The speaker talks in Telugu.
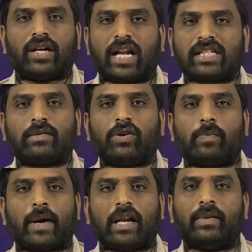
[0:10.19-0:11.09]
రాష్ట్రంలో
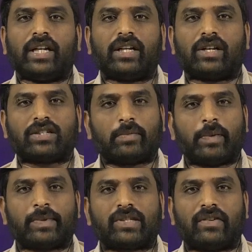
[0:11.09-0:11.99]
పార్లమెంట్ ఎన్నికలు
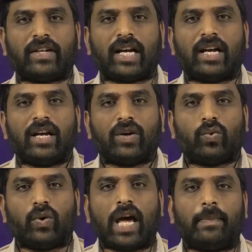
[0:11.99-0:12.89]
సమీపిస్తున్న వేళ
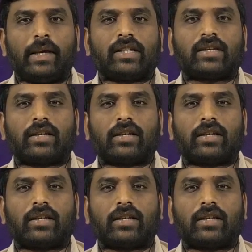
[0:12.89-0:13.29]
గులాబీ